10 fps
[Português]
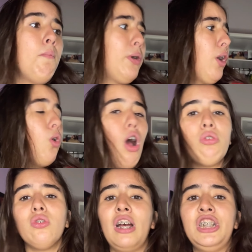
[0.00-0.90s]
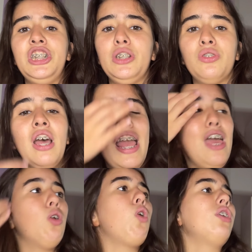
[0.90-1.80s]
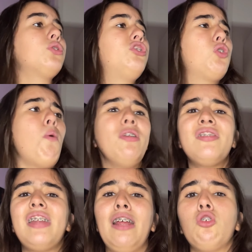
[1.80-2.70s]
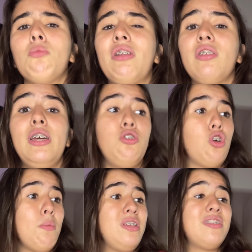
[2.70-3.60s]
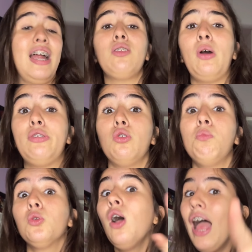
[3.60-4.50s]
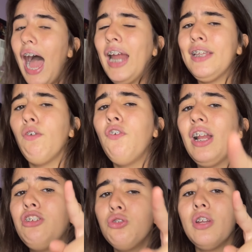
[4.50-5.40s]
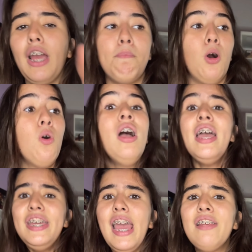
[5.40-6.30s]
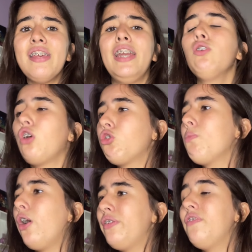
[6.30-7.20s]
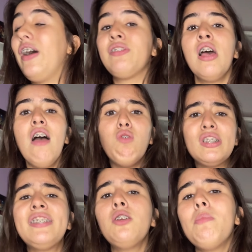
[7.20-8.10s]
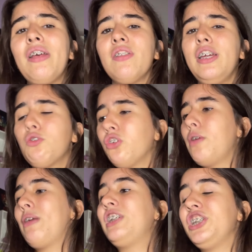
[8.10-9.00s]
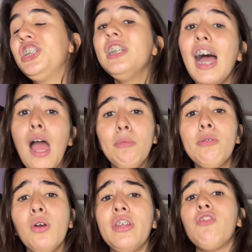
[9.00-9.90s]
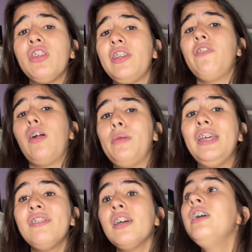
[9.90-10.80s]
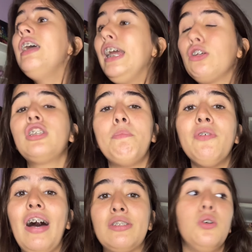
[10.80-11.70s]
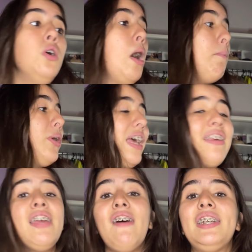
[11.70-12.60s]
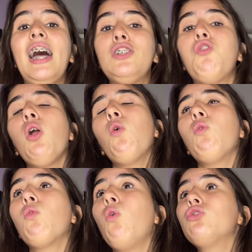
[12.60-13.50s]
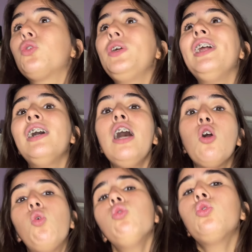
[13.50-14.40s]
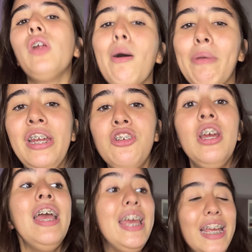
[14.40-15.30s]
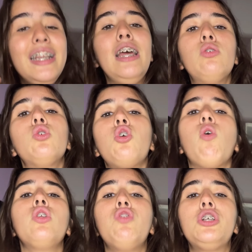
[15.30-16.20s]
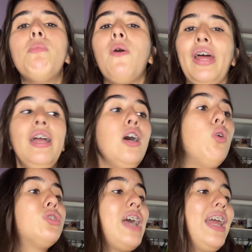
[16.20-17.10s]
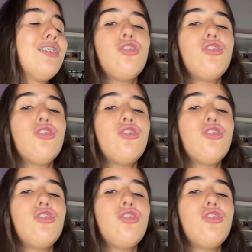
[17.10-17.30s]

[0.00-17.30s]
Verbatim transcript: porque eu não gosto dos argentinos. Eu não gosto de como eles tratam os brasileiros, de como eles tratam o resto do mundo. Aliás, eu vou falar disso daqui a pouco. E eles serem os nossos maiores rivais. Você sendo brasileiro e torcer pra Argentina é a mesma coisa de você ser flamenguista e torcer pro Vasco. Porque essa rivalidade foi construída culturalmente e dentro do jogo do futebol, né? Os caras